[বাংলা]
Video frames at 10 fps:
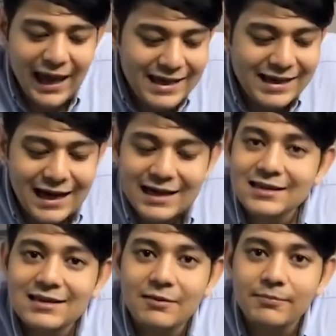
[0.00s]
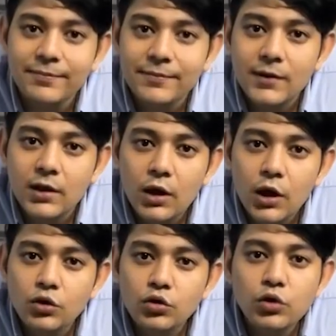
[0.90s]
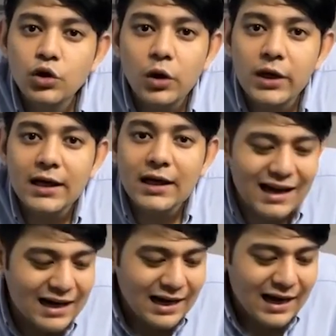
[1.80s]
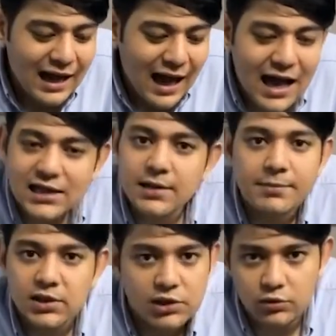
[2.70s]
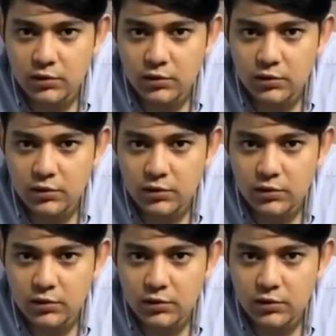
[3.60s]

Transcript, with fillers: এই গাড়ির দাম দুই কোটি টাকার আশেপাশেও